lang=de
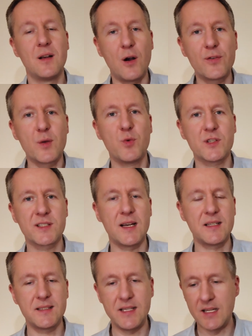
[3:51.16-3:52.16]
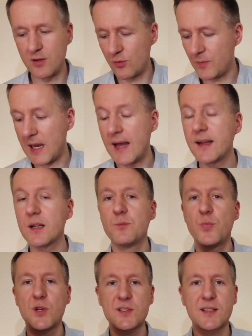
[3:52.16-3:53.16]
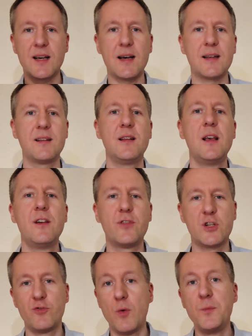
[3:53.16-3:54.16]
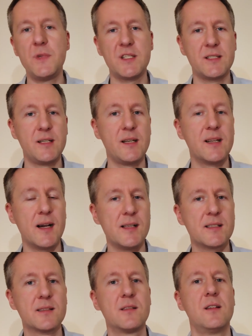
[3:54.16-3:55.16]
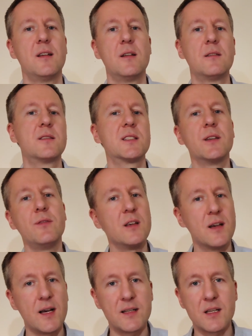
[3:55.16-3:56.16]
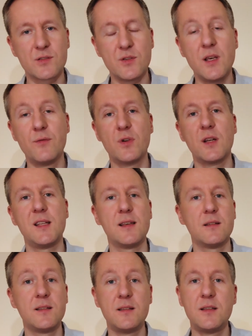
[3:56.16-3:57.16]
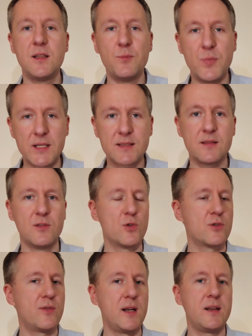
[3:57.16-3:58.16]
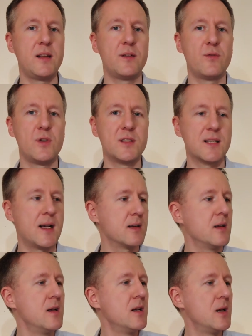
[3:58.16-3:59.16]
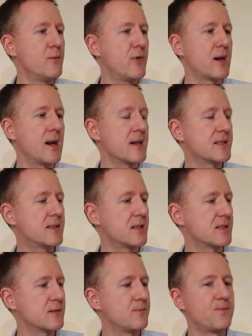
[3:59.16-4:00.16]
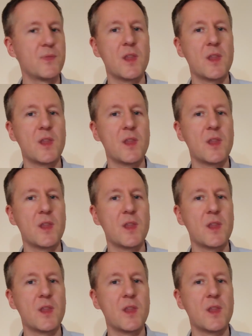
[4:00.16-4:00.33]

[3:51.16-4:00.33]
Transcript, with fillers: auf der Postkarte sehen und bei anderen Postkarten verschwimmen diese Details. CW hat also hier wirklich die beste Druckqualität, würde ich sagen, im Vergleichstest.